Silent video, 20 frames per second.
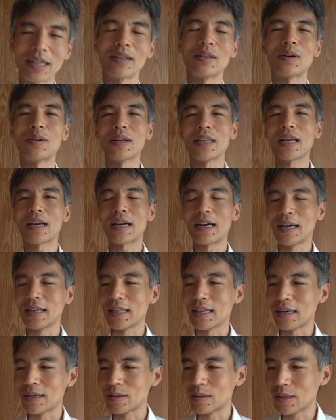りとかね書い
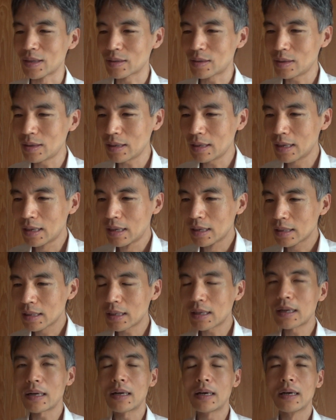てあるんですね
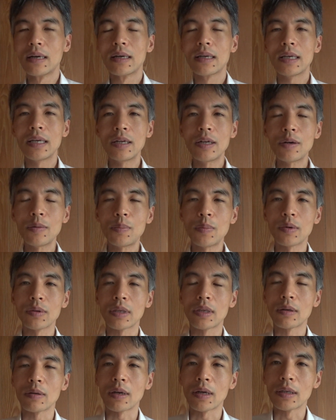だから
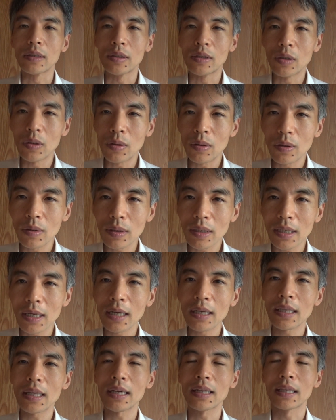ヒロポンっていうのは錠
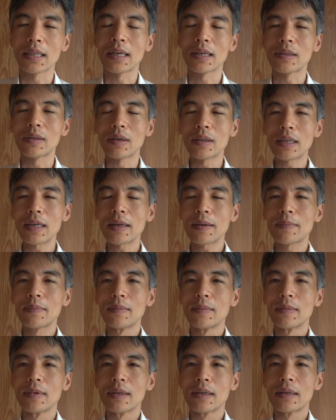剤なんですね
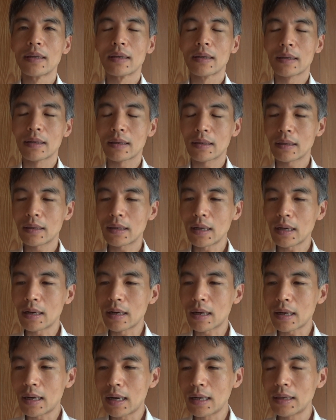だか
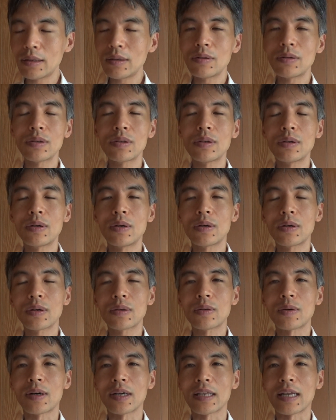ら下流
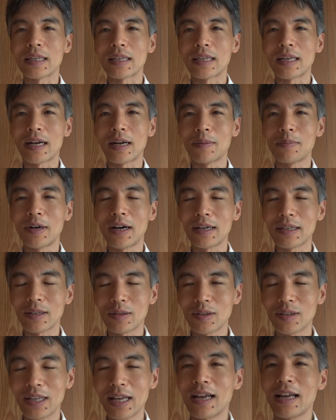錠とかだったらまあ
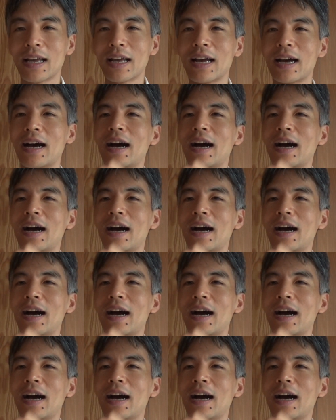そのね